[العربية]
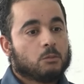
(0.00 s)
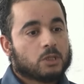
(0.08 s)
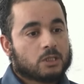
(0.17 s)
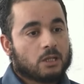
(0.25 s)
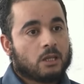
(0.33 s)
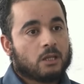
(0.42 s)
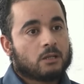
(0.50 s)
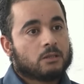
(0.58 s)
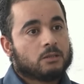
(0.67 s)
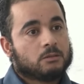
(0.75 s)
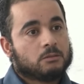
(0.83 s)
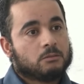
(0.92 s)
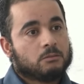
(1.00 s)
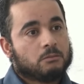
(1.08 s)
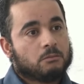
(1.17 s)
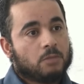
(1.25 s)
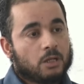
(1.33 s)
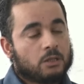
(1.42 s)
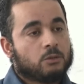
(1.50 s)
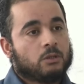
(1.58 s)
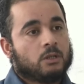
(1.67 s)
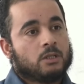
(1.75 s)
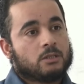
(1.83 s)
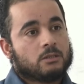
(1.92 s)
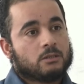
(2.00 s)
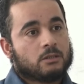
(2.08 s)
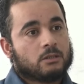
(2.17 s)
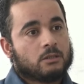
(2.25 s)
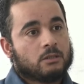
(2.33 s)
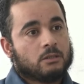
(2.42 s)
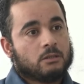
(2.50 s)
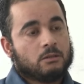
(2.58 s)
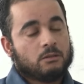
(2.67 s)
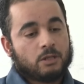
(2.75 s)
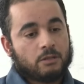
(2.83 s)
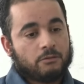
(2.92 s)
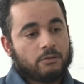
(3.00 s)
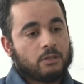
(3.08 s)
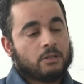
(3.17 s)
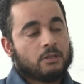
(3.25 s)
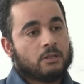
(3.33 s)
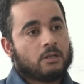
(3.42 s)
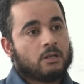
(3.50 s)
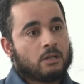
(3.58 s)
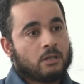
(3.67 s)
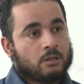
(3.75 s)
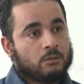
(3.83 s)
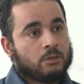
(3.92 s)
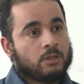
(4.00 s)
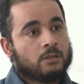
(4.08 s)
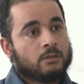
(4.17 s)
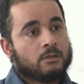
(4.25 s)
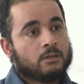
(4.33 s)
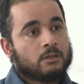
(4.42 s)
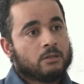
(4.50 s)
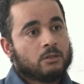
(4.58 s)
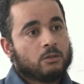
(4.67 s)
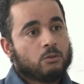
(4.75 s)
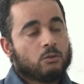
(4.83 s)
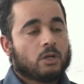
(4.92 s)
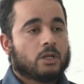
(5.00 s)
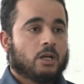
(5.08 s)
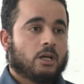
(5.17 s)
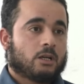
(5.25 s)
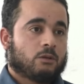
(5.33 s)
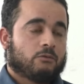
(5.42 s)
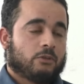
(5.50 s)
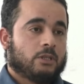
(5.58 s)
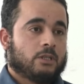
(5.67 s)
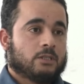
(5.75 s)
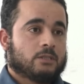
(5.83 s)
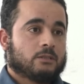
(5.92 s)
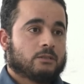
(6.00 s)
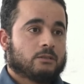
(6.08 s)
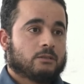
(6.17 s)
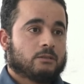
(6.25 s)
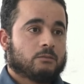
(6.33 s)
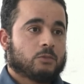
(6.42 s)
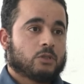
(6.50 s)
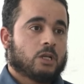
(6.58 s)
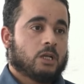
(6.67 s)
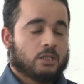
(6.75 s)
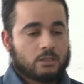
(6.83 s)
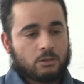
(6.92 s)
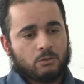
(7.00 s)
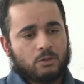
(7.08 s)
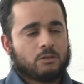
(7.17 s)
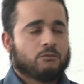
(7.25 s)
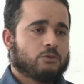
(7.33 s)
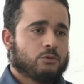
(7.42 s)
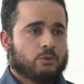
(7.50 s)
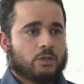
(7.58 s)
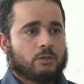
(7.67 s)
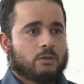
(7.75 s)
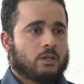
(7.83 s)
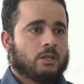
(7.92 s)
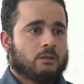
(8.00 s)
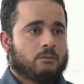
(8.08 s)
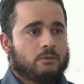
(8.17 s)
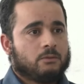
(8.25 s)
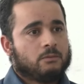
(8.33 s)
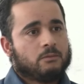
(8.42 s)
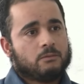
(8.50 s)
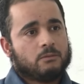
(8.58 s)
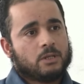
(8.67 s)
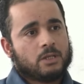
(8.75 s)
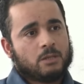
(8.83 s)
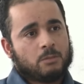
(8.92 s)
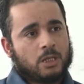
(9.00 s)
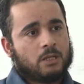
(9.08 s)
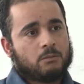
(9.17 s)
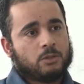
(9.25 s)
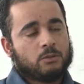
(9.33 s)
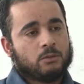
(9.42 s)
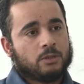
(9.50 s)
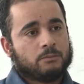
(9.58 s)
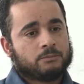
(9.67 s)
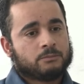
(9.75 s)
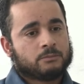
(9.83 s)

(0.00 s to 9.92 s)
متأثر بعض الدعاة العريفي كالقرضاوي وكان يحرضوا في الناس مساعدة إخوانكم في سوريا وكذا أيام الحرب الأولى